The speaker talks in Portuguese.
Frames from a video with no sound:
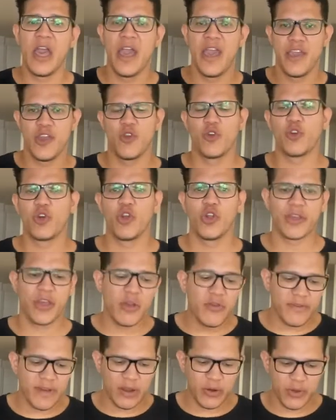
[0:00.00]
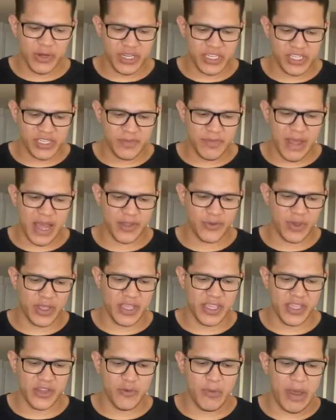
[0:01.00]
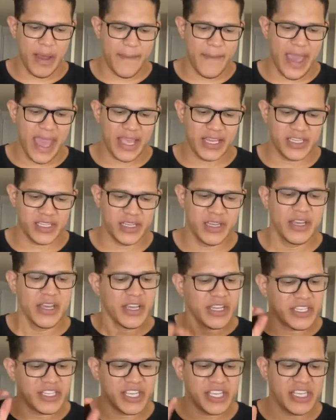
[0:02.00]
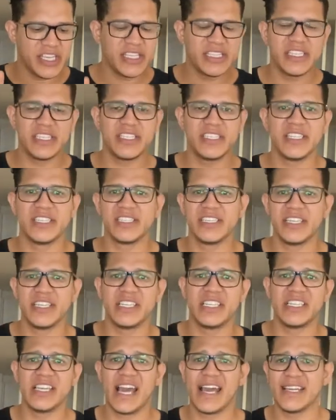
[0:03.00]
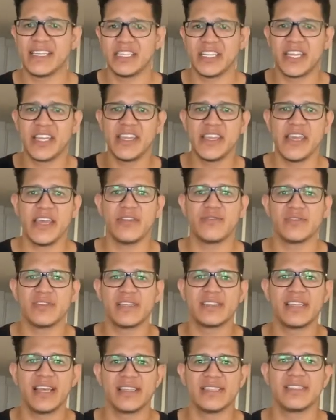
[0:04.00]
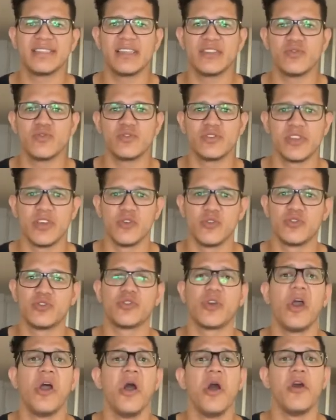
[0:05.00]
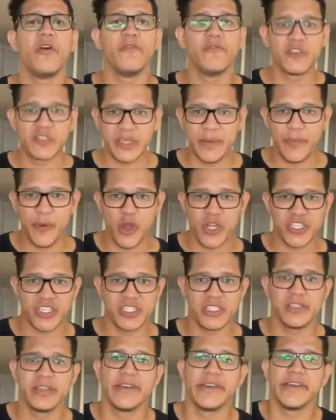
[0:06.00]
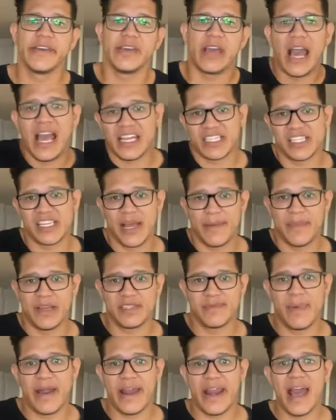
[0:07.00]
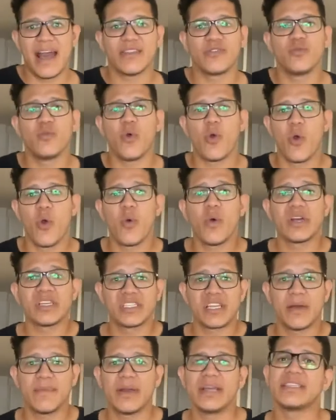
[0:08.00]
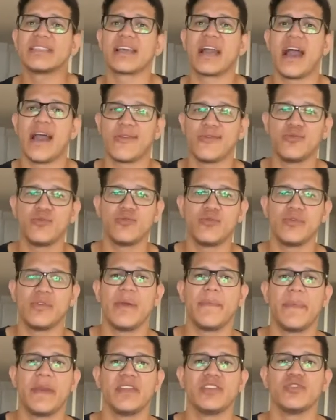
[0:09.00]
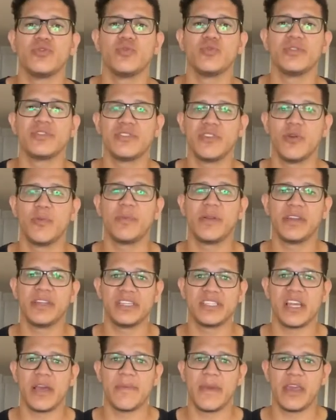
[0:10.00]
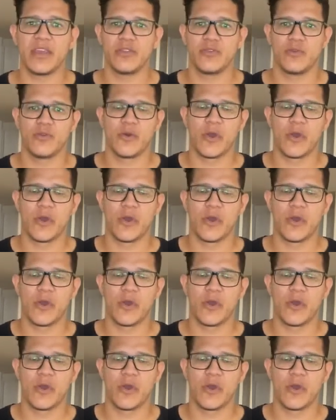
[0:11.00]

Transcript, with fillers: Eu coloquei um valor estimado aqui numa média de 15 dias iniciais de 500 a 700 euros. Você pode achar mais barato ou achar mais caro, tudo depende do seu planejamento.